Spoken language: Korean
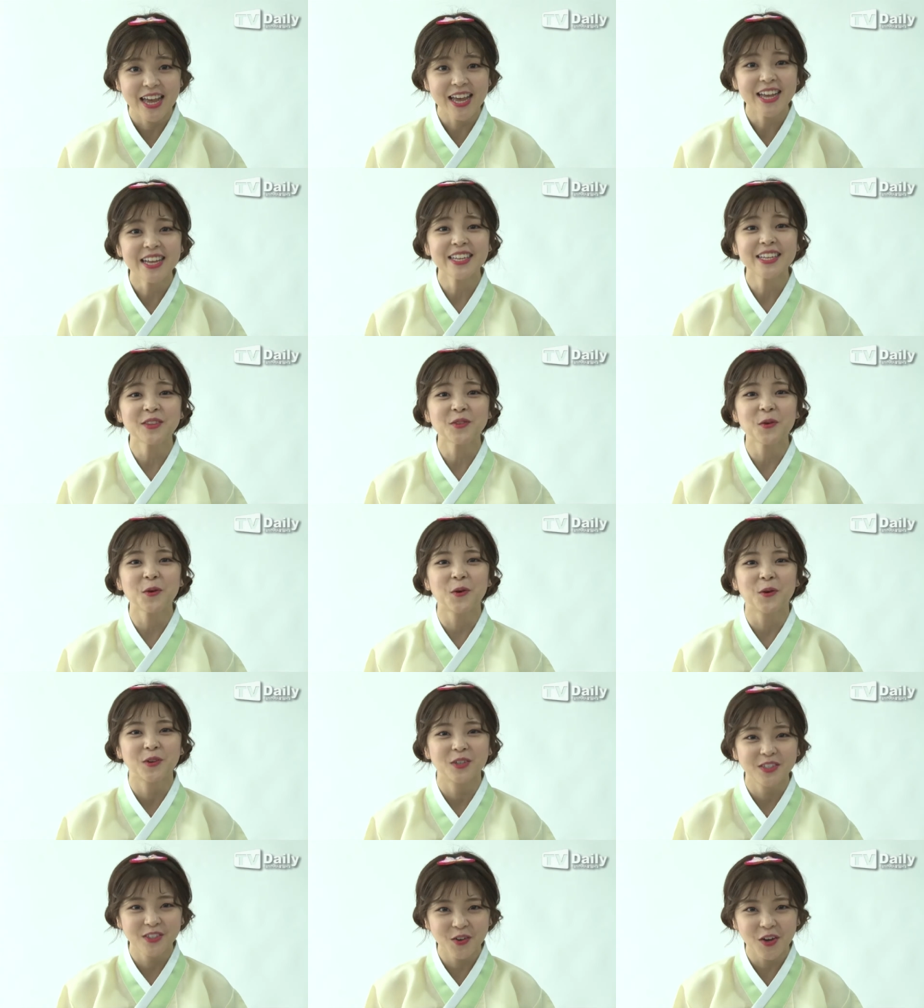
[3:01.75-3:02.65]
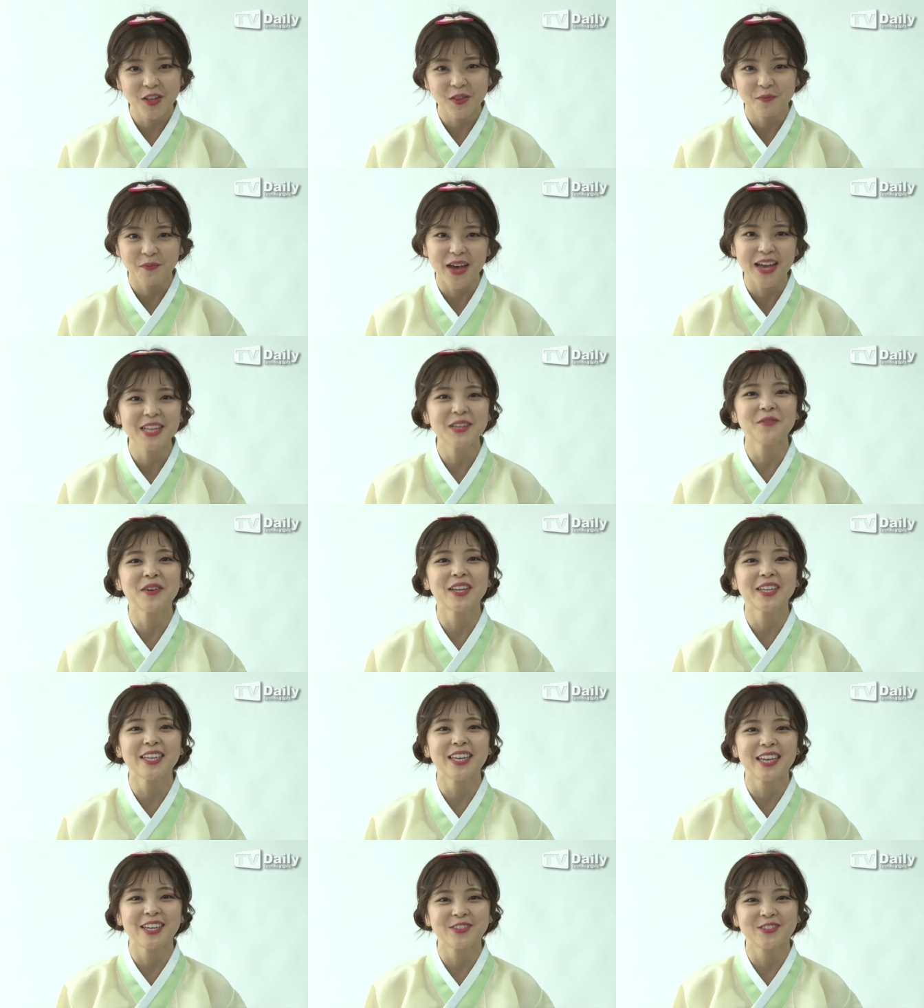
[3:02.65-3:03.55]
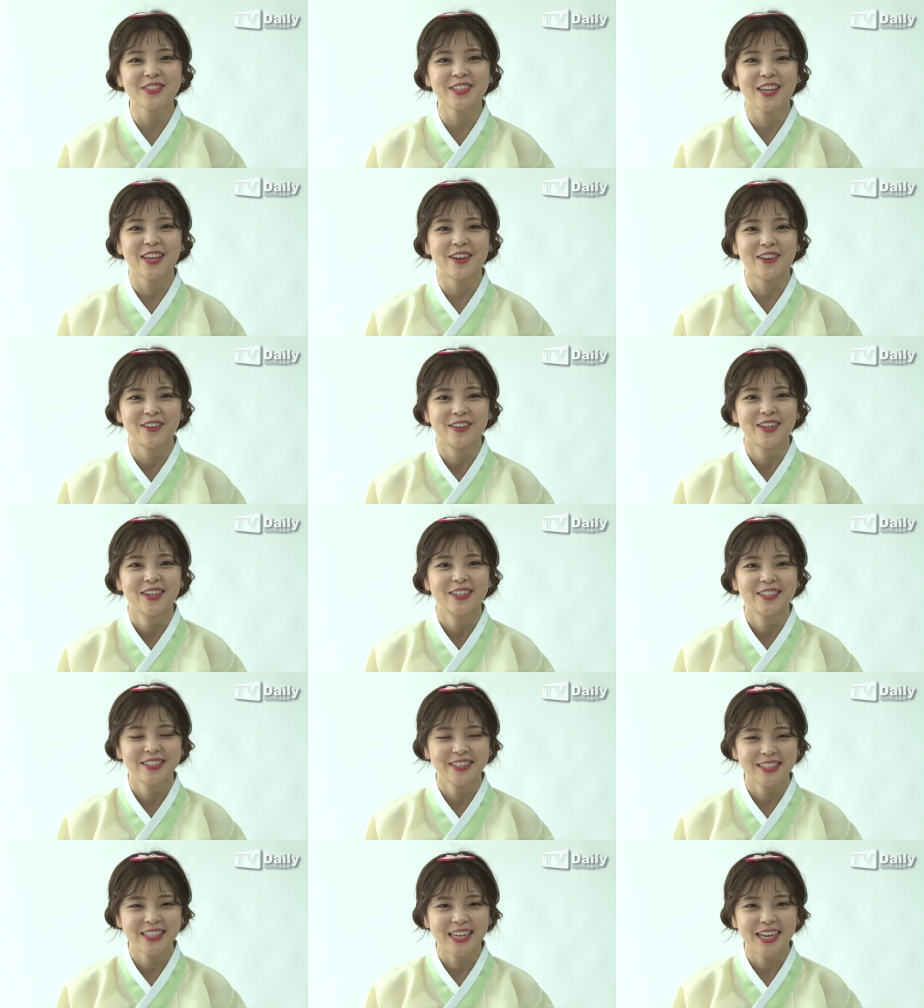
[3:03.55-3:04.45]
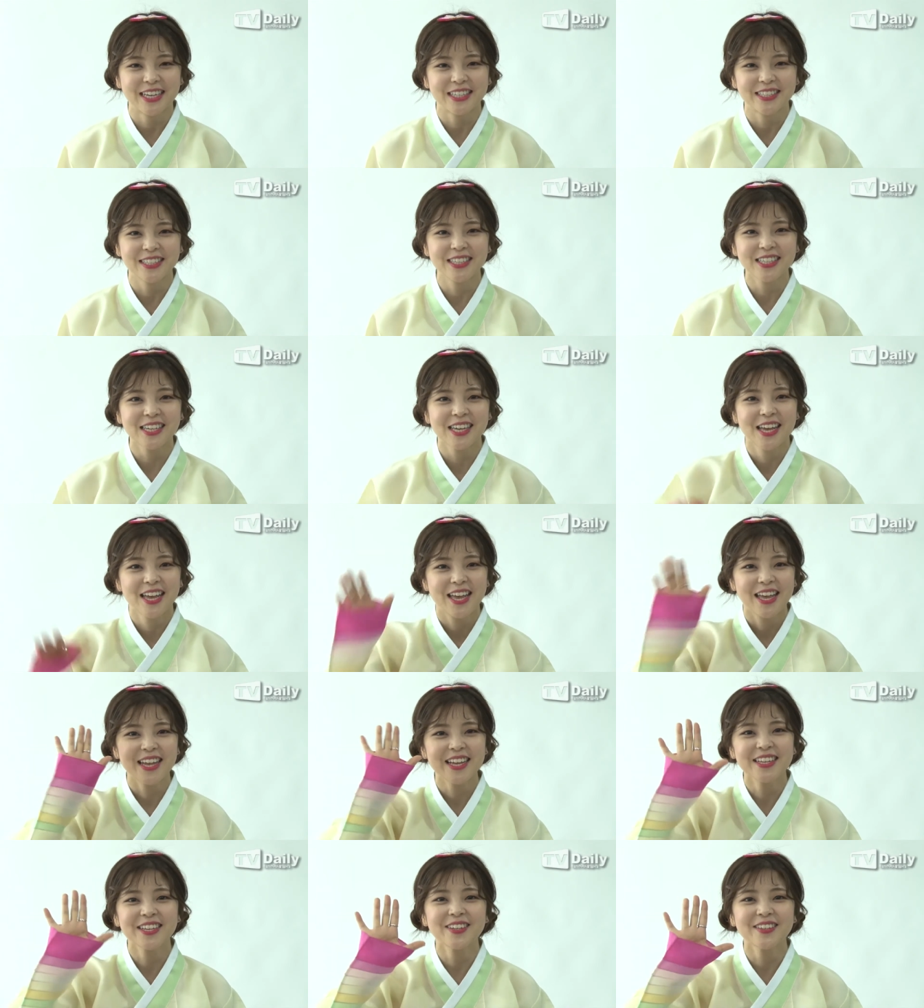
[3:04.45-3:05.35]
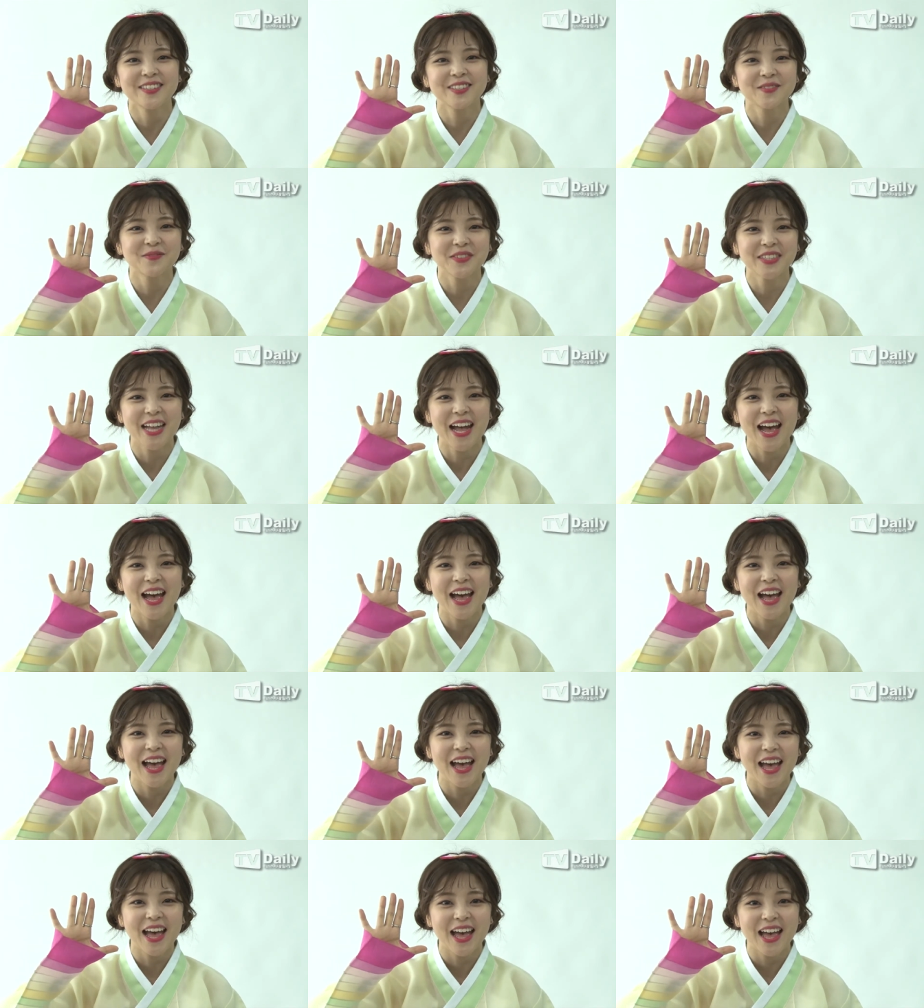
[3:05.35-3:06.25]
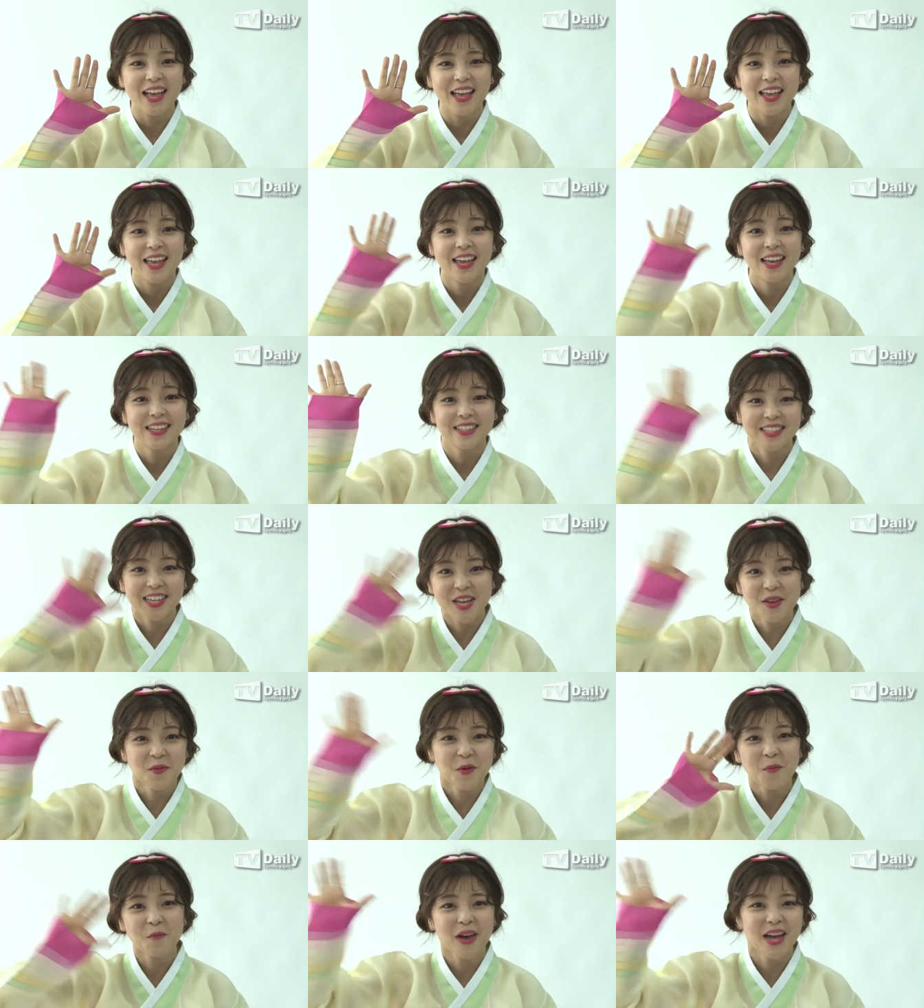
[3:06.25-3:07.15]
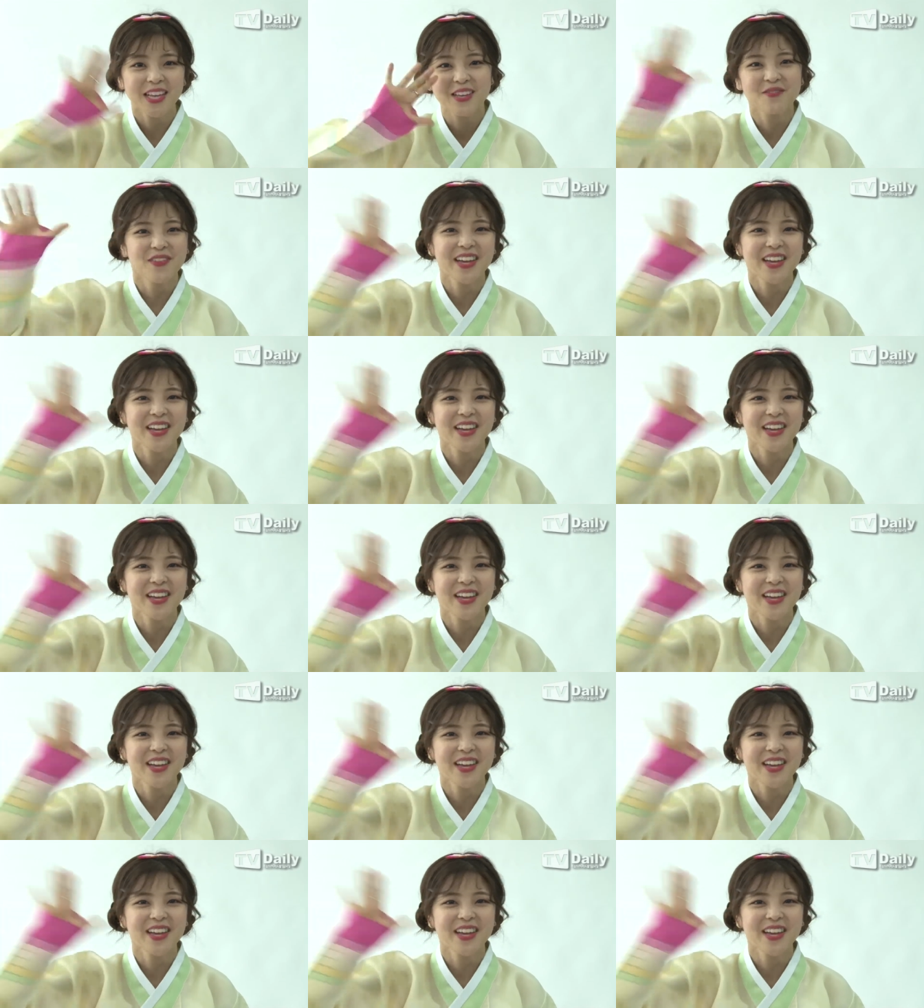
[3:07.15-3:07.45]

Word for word: 혜인이도 응원 많이 많이 해주세요. 지금까지 혜인이었습니다. 새해 복 많이